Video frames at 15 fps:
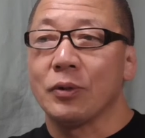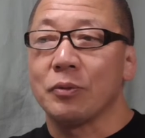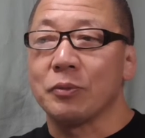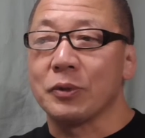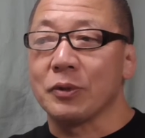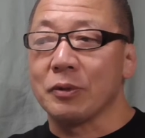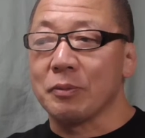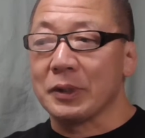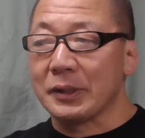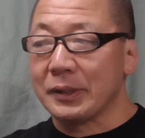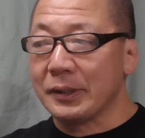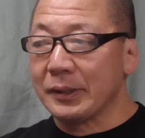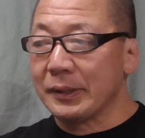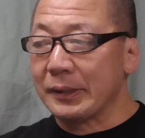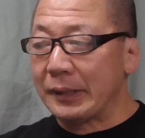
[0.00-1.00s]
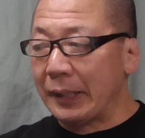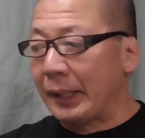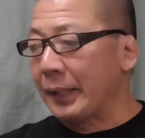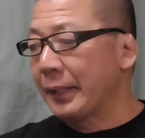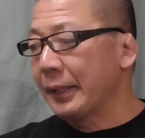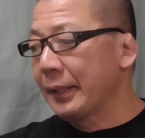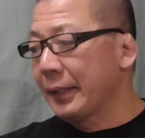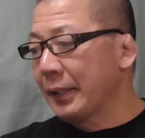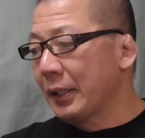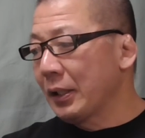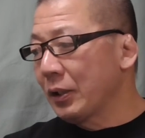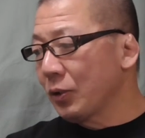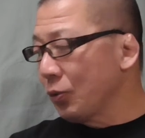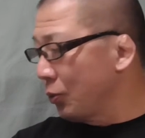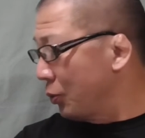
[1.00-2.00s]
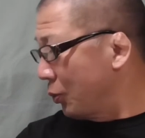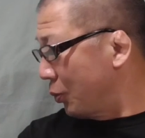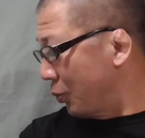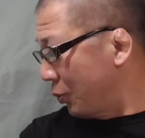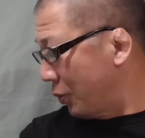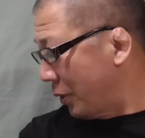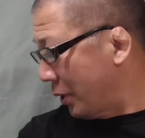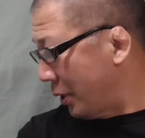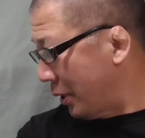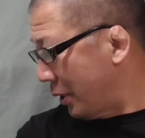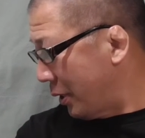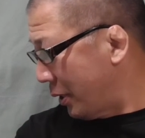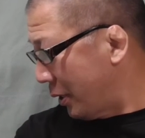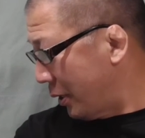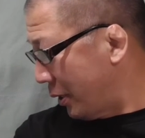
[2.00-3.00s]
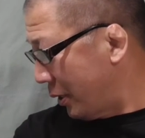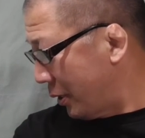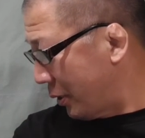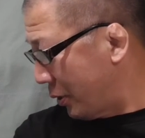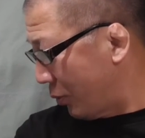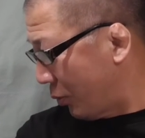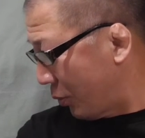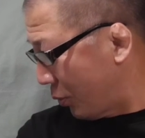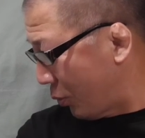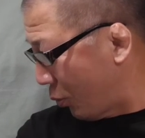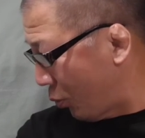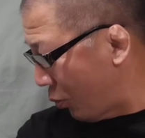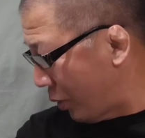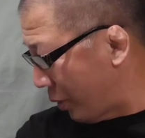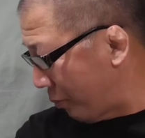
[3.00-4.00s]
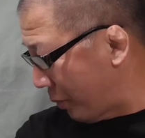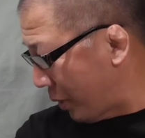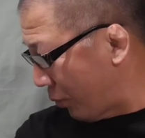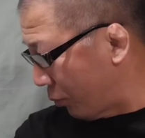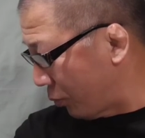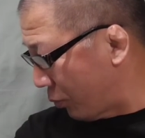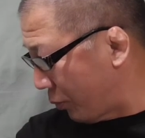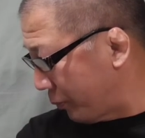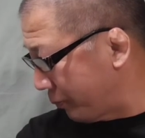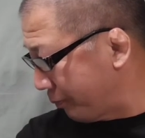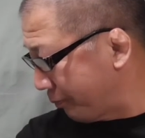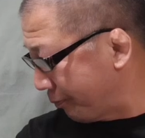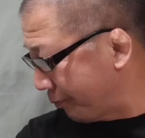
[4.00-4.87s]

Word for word: 思っております。ね、ということで、えー、今日は、まあ本当